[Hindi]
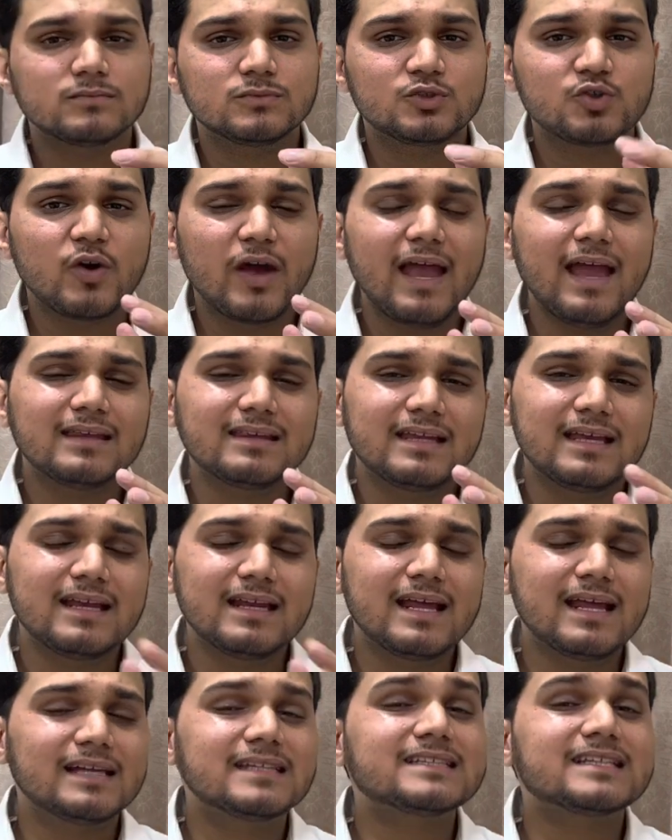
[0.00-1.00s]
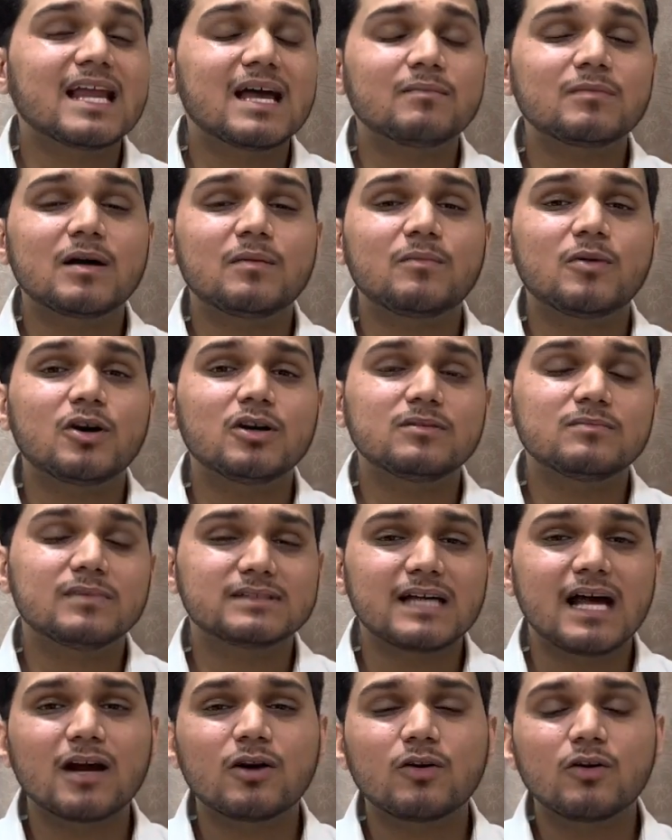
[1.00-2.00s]
जो है दीन इस्लाम का बहुत
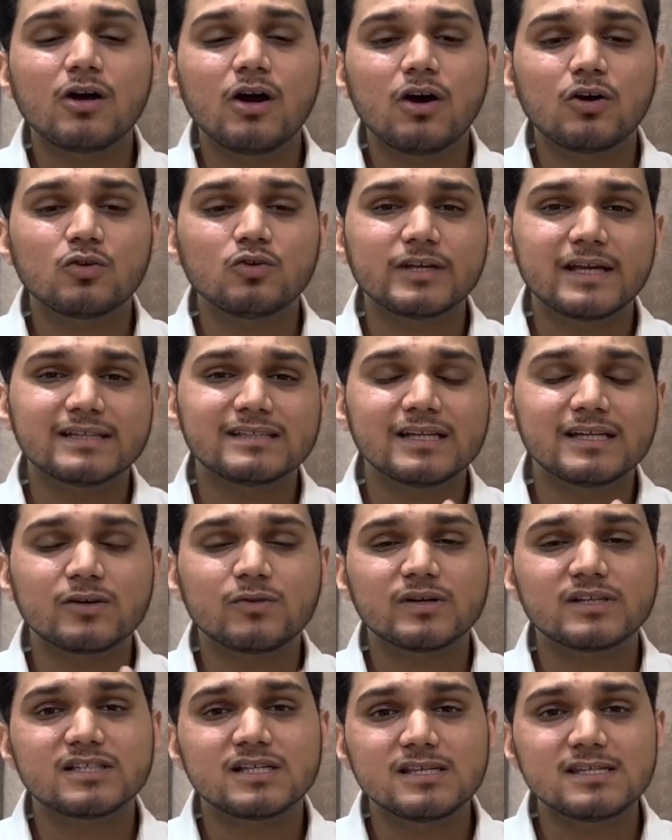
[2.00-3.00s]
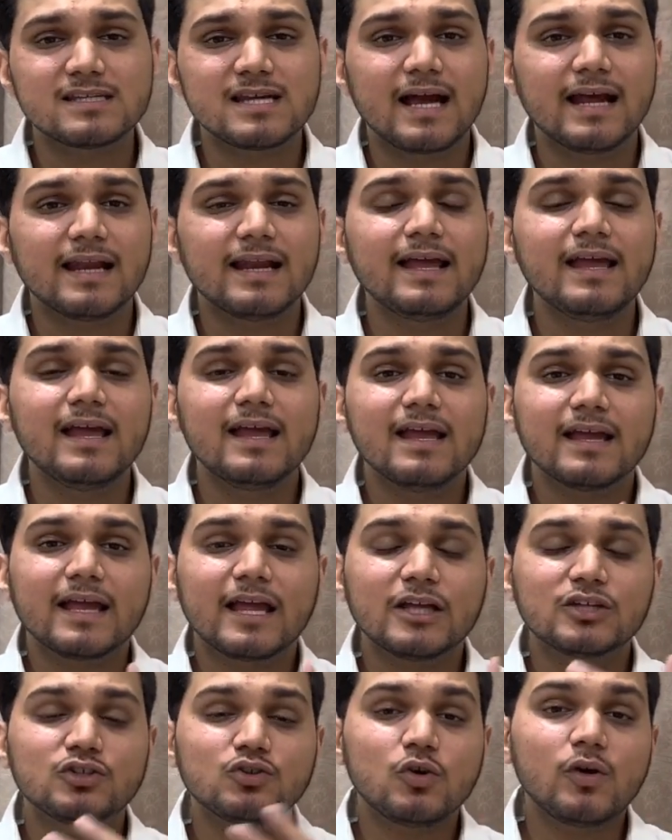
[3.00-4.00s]
मजाक उड़ा और कुछ ऐसे क्वेश्चन डाले
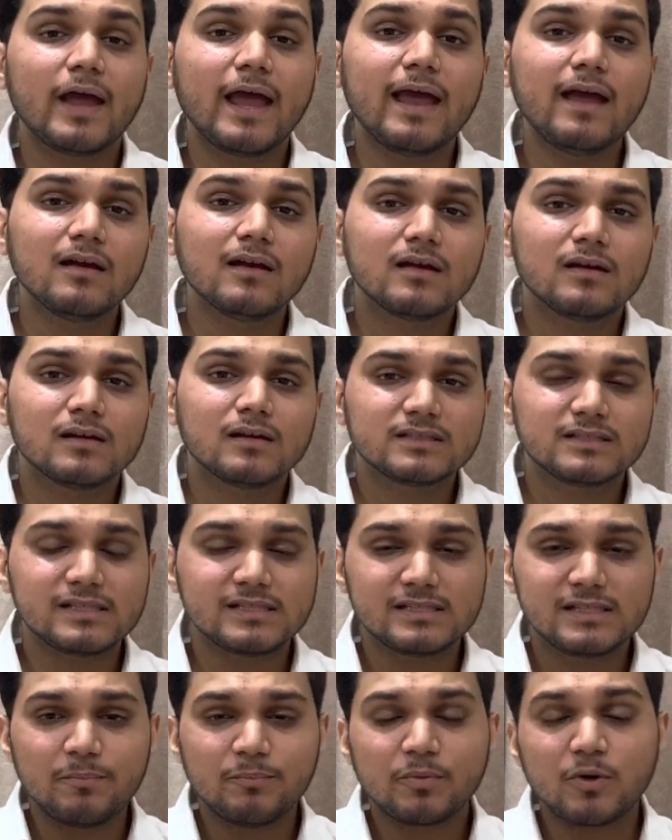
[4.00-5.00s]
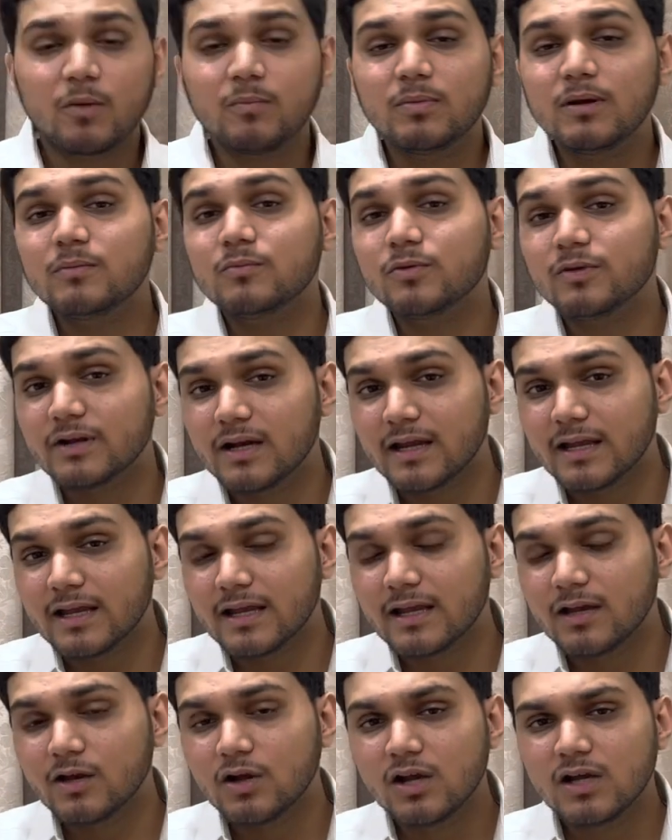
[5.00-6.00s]
कि जो है जिससे प्रॉब्लम होने
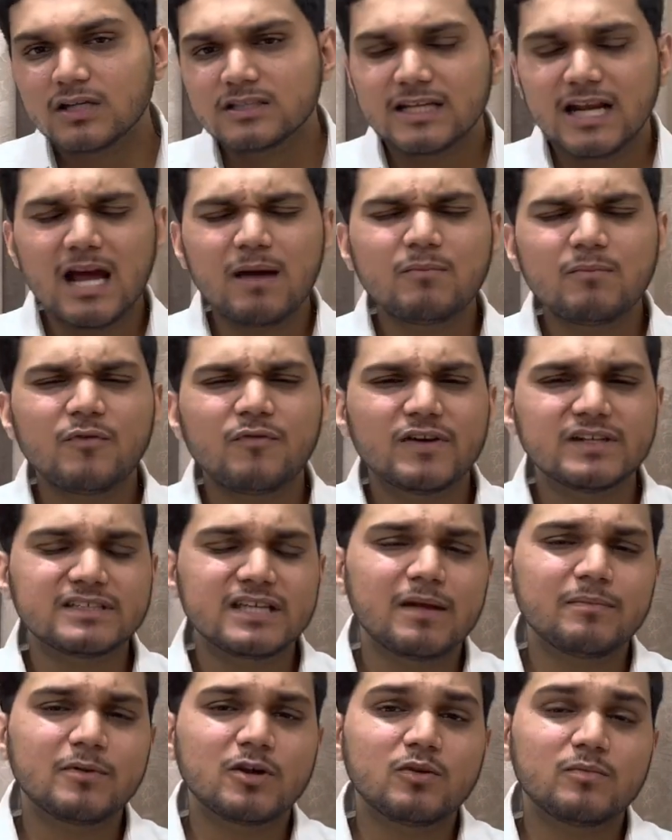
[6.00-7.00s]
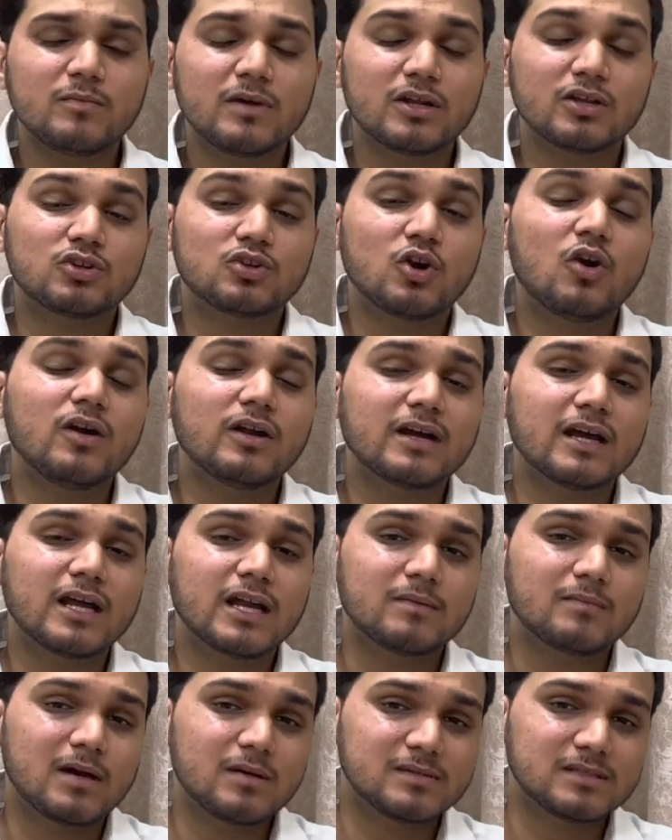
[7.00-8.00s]
लगी जनाब मुफजल इबन उमर दौड़ कर
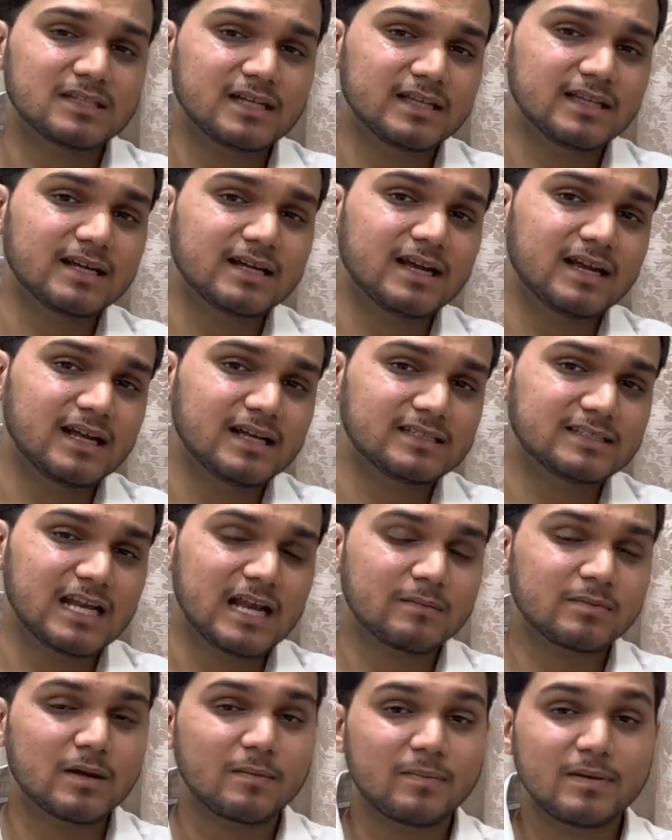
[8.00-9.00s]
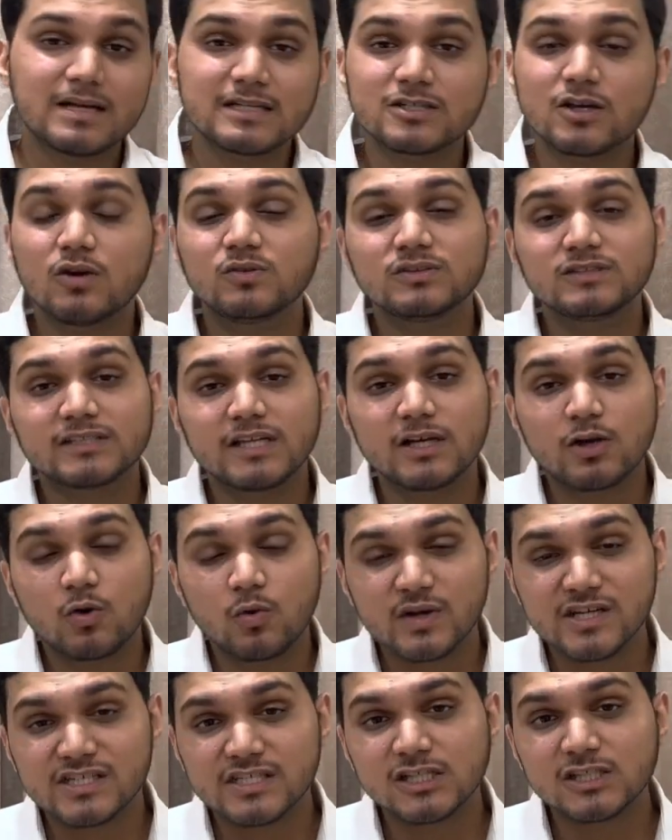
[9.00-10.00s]
इमाम सादिक के पास गए उनसे
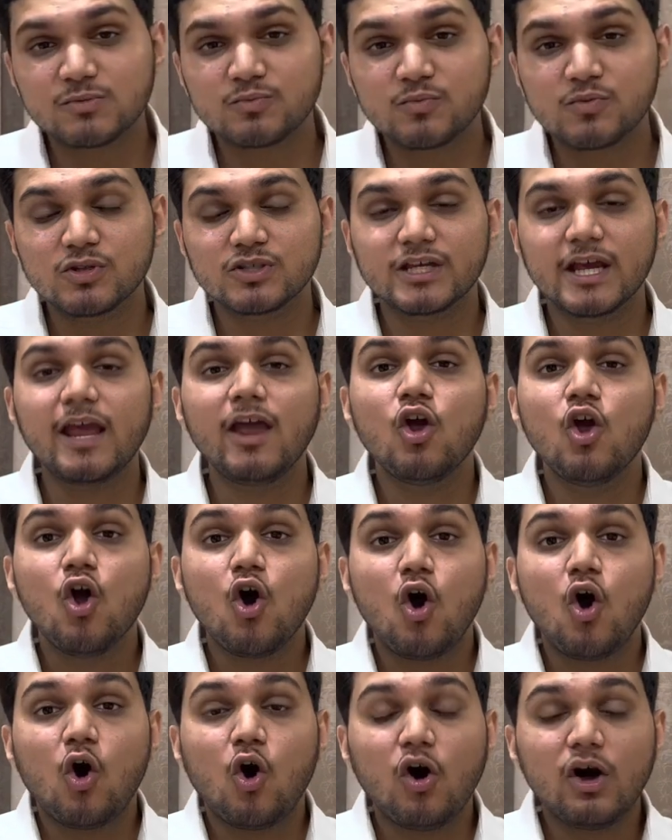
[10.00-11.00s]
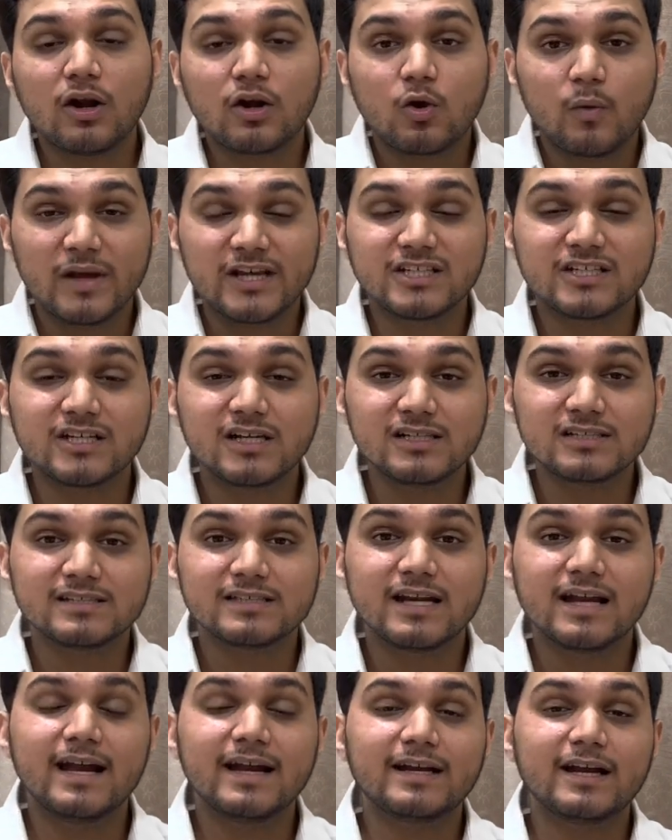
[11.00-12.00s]
क्वेश्चन पूछे और क्वेश्चन
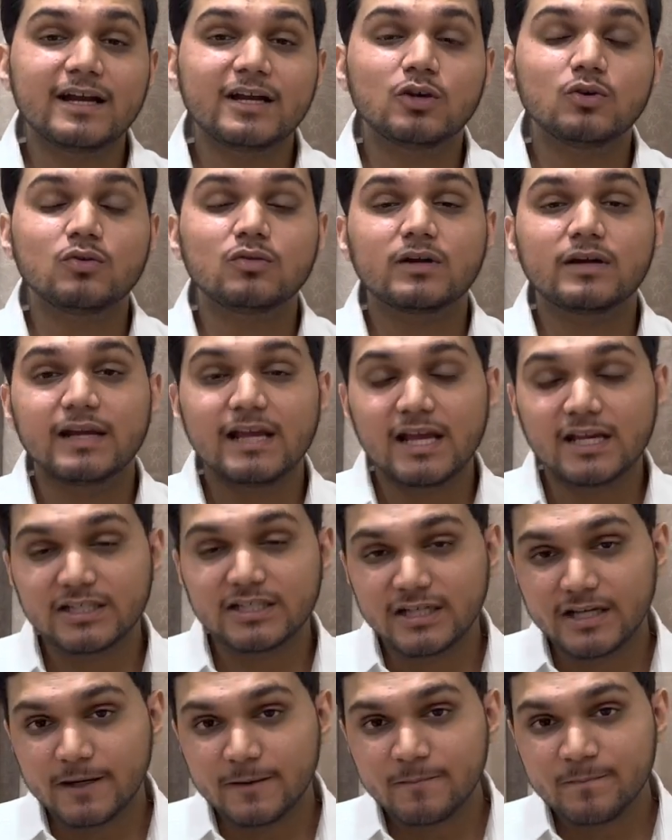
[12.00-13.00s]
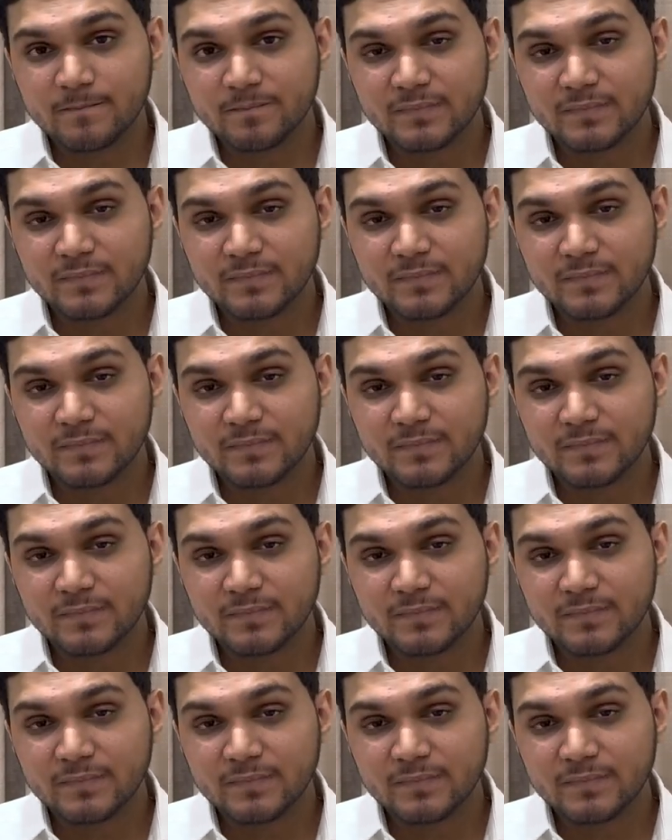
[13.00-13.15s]
रिलेटेड टू क्रिएशन